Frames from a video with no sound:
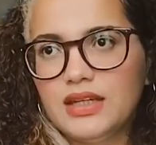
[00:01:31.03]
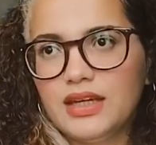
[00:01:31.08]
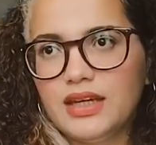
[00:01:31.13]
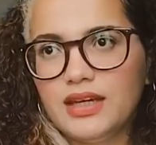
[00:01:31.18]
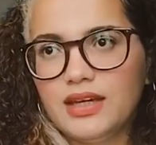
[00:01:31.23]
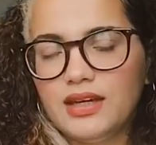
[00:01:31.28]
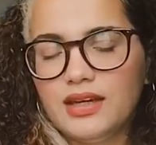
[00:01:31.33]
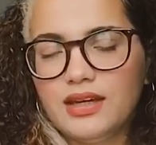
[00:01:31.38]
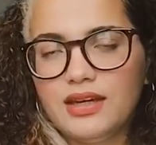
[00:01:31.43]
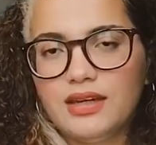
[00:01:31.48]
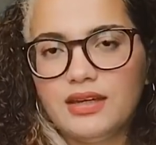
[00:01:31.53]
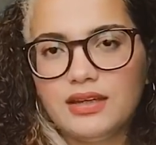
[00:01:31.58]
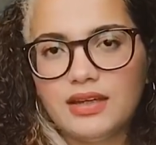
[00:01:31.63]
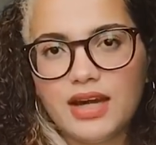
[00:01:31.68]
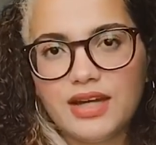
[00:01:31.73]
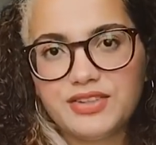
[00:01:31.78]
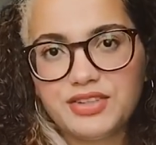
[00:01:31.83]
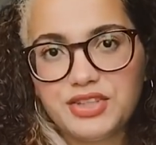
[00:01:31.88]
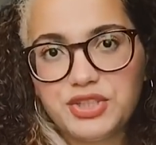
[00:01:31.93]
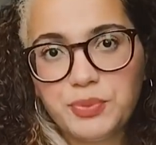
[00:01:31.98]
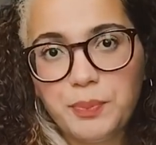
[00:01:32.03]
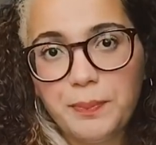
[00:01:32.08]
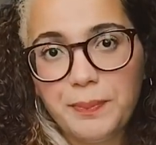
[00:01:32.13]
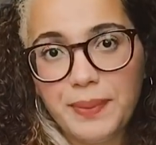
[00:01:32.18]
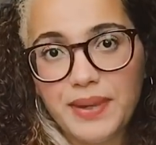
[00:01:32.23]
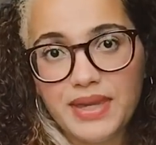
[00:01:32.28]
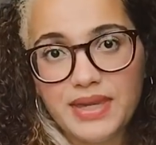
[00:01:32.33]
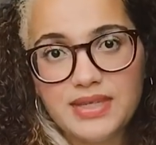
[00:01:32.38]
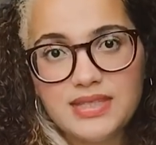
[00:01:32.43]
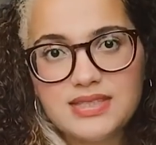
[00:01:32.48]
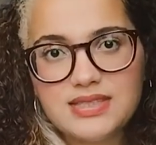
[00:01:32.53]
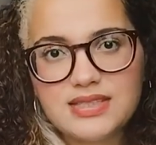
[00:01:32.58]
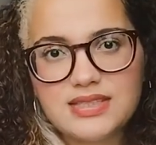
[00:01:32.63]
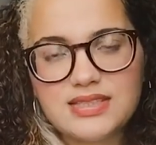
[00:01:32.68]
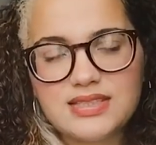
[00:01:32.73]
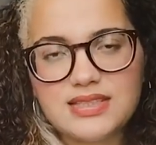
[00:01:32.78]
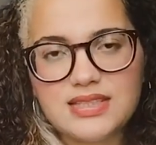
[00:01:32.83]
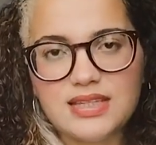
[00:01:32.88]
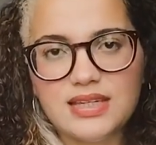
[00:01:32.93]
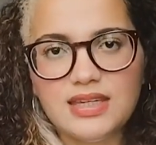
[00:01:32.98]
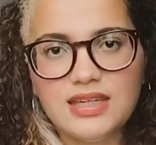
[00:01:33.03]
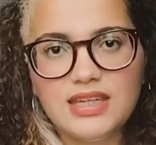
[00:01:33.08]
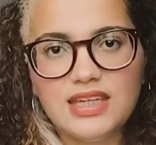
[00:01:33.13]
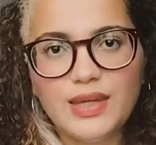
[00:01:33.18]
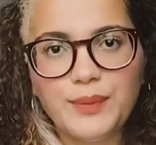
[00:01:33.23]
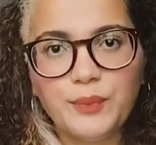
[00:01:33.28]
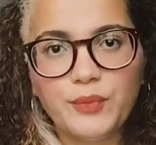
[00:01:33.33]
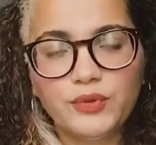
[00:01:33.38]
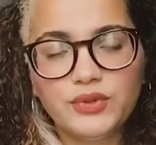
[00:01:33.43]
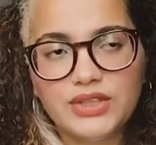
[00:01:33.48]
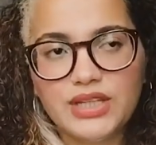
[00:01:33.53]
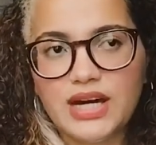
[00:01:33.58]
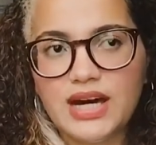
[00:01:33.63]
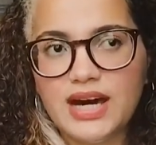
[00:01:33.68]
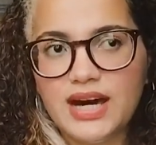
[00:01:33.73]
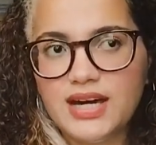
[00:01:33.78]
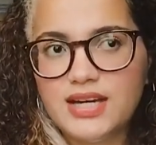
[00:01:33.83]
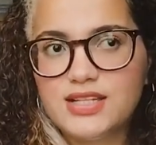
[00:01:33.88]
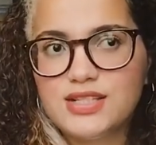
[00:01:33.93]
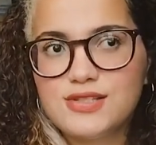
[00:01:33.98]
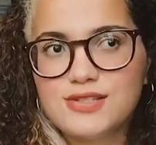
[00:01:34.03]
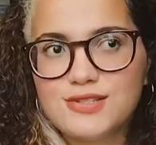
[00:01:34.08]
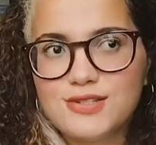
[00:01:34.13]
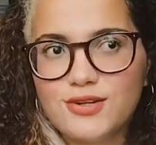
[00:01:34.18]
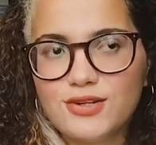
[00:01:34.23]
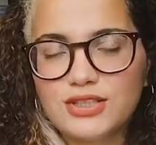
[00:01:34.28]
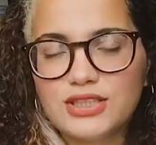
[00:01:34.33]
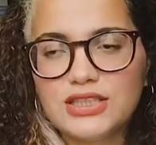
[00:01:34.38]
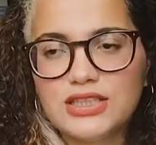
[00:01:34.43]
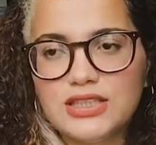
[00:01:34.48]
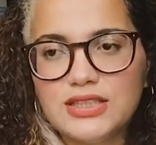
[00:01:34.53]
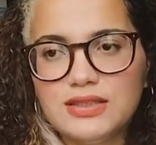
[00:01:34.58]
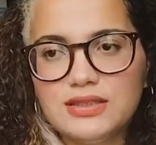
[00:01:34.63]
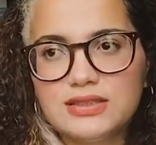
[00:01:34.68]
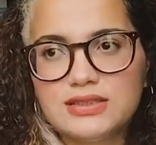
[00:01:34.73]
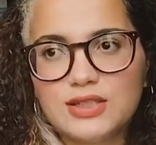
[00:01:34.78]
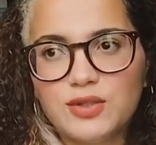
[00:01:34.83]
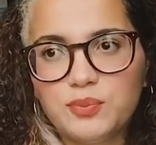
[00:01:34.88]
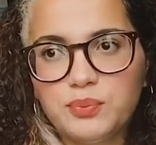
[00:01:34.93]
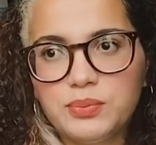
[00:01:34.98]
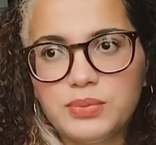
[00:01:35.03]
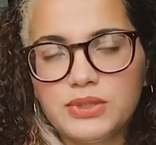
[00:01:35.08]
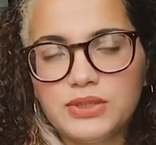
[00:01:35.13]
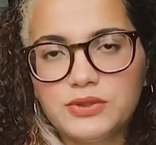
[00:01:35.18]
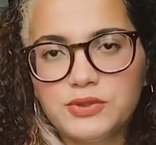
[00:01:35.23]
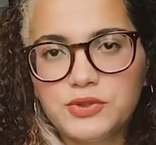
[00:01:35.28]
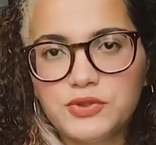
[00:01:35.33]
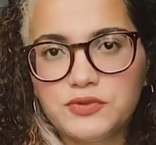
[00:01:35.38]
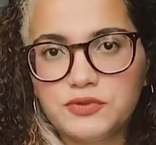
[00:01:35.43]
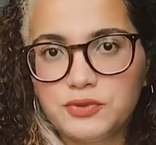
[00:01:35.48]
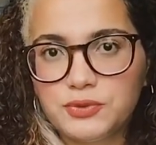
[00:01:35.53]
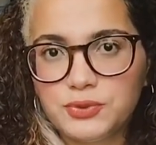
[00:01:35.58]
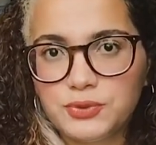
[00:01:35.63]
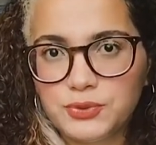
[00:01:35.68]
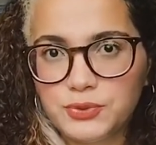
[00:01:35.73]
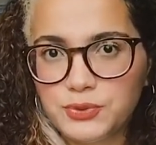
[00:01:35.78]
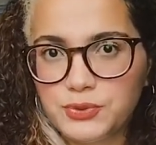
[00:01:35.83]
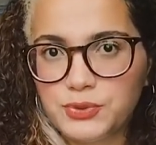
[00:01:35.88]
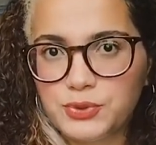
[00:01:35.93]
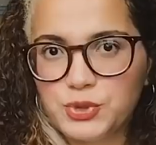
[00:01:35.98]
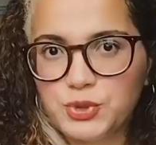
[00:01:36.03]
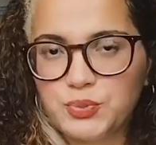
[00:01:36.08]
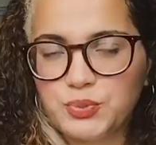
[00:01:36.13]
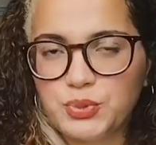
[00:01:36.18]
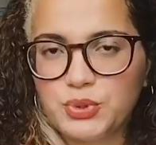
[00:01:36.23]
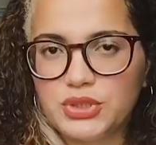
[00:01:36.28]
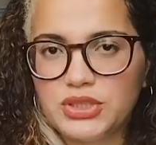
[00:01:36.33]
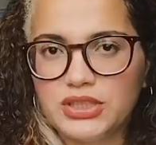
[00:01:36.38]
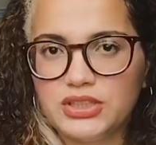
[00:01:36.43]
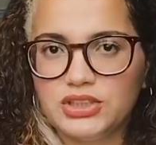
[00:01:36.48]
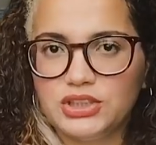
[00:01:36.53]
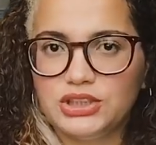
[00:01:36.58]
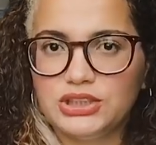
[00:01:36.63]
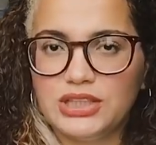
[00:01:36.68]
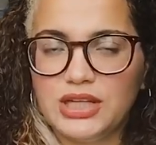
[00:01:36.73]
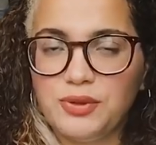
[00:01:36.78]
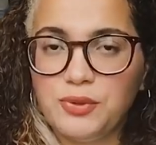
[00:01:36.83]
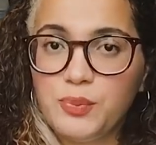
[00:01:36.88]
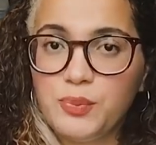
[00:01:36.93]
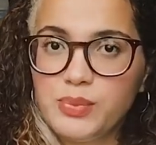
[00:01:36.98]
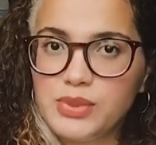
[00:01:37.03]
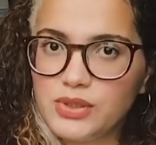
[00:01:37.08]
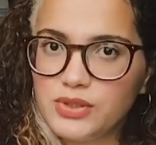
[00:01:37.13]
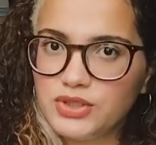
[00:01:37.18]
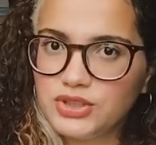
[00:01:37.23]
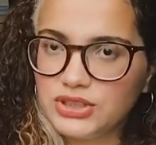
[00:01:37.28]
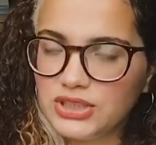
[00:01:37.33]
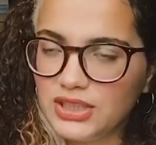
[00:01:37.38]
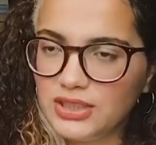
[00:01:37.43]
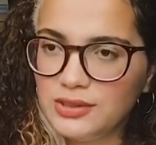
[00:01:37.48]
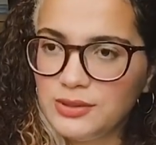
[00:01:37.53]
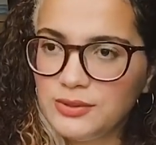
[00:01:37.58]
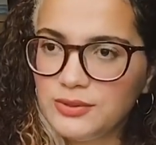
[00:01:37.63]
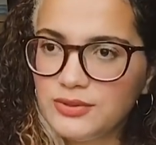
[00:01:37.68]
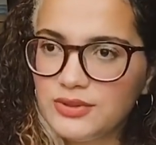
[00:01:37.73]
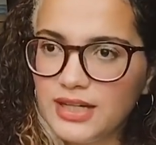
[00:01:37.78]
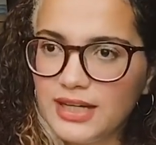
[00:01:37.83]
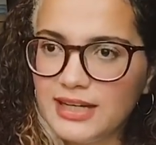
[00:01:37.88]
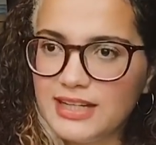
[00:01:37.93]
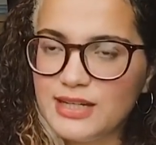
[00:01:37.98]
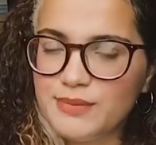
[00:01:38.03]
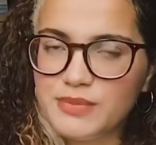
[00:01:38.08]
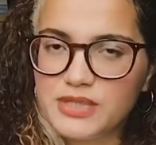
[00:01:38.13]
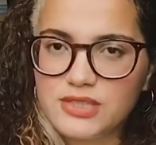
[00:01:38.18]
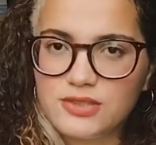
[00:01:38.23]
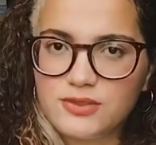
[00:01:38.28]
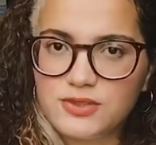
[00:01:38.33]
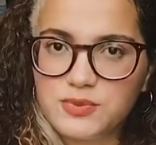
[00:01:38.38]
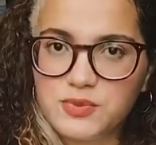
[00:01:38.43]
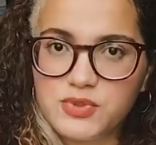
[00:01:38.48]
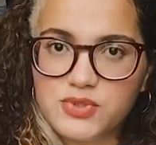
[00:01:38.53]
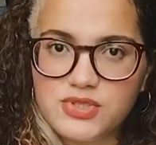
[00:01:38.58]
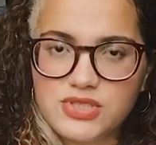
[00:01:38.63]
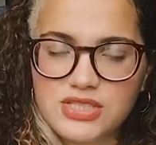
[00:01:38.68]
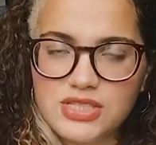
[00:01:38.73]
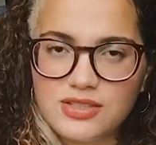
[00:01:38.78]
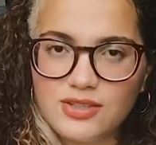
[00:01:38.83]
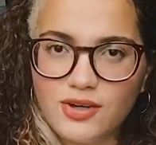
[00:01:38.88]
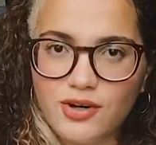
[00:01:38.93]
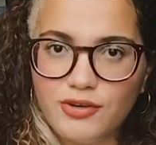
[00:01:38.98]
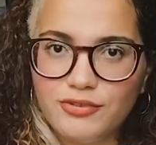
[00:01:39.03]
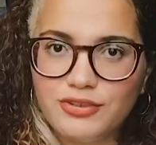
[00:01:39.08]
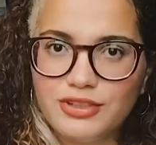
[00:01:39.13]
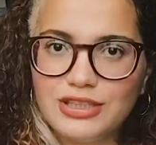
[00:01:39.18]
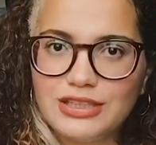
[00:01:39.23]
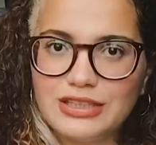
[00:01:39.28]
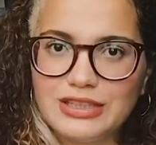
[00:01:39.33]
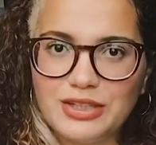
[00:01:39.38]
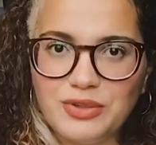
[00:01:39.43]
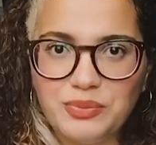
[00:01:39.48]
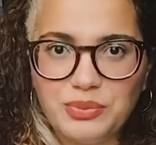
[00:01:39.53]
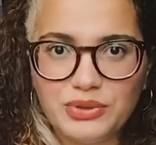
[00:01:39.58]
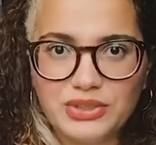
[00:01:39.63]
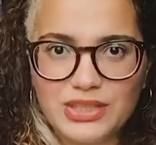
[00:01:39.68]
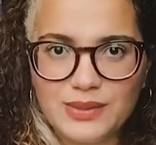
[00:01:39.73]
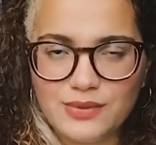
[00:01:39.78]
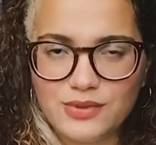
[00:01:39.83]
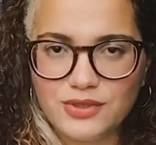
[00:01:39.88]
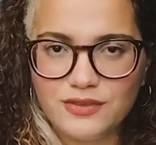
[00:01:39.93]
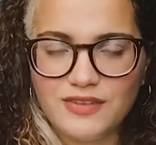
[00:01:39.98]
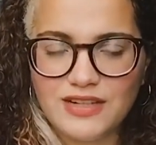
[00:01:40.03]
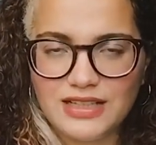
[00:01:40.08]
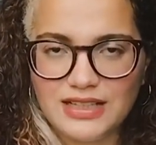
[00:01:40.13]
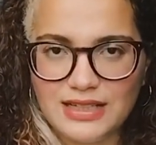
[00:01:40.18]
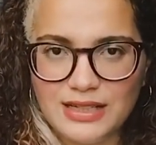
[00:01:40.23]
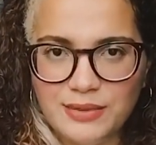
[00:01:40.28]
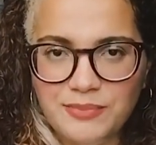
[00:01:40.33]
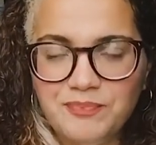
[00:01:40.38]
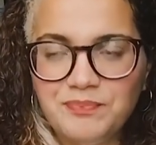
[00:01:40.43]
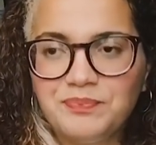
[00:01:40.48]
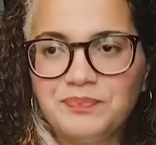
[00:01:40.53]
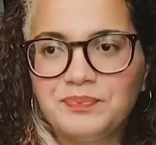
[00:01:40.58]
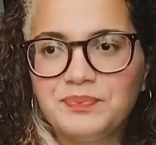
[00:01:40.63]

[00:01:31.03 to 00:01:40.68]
É, a gente pensa sim em mudar, só que são planos futuros, porque a gente tá com um projeto aí para 2019 que não podemos falar.